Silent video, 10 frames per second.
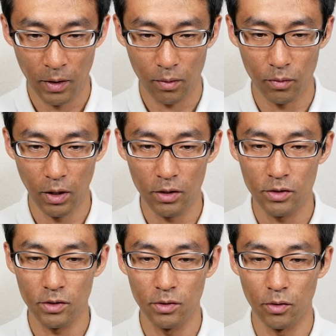この
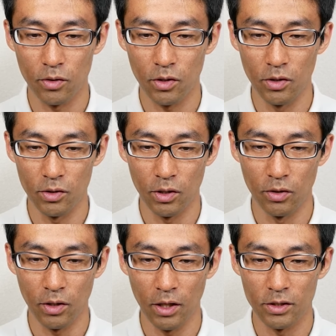X69 っていう
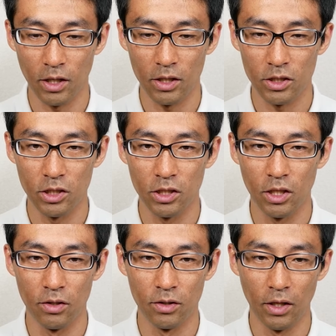ので探しに行っ
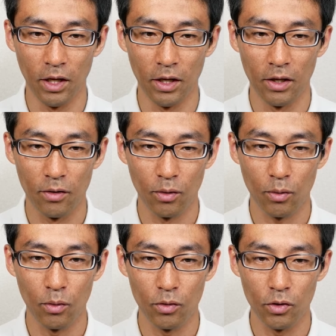てるんでこれ
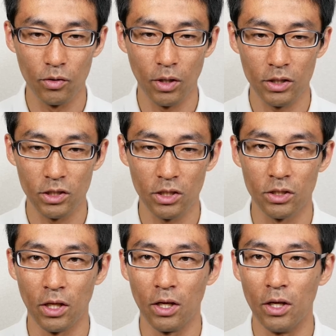コード U8 です
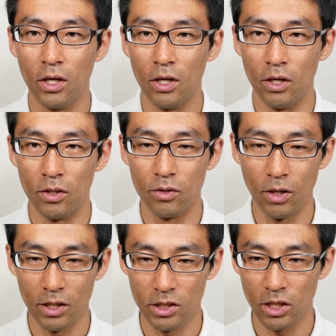ね
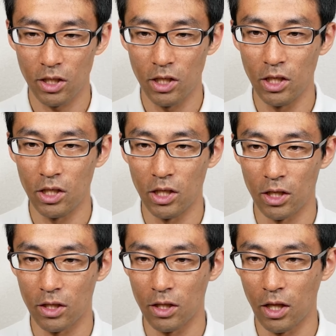U8 がキーに
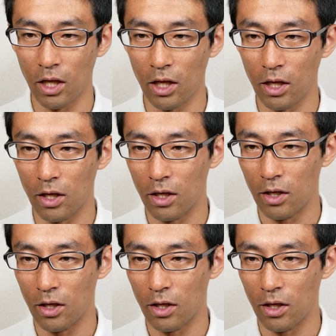なって